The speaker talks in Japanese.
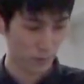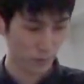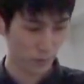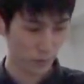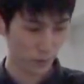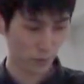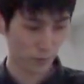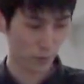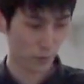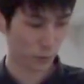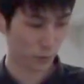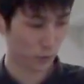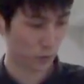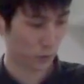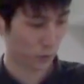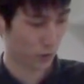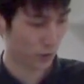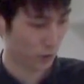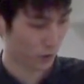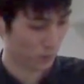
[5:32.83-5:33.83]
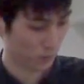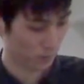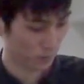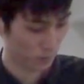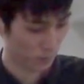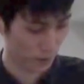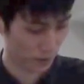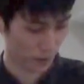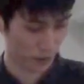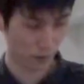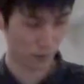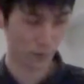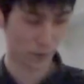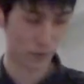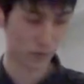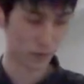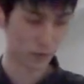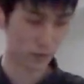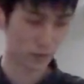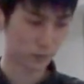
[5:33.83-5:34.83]
そしてこのようになり
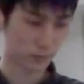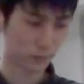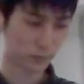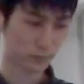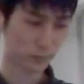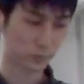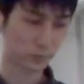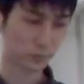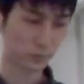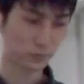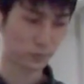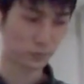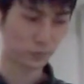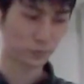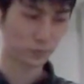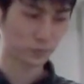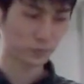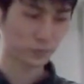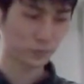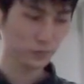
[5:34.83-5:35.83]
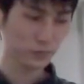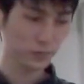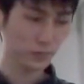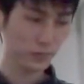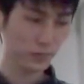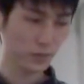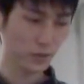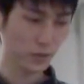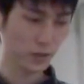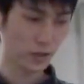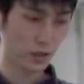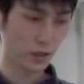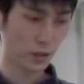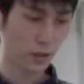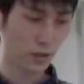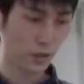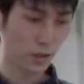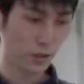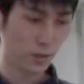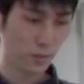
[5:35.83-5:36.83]
ます。
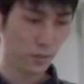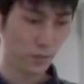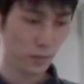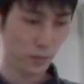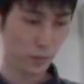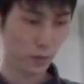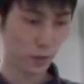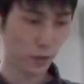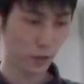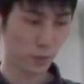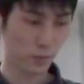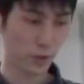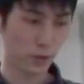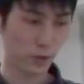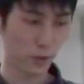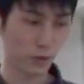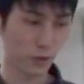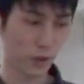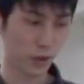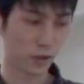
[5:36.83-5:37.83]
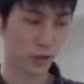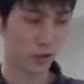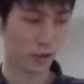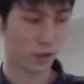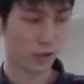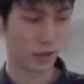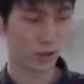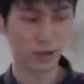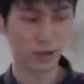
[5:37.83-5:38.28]
ここでいう要件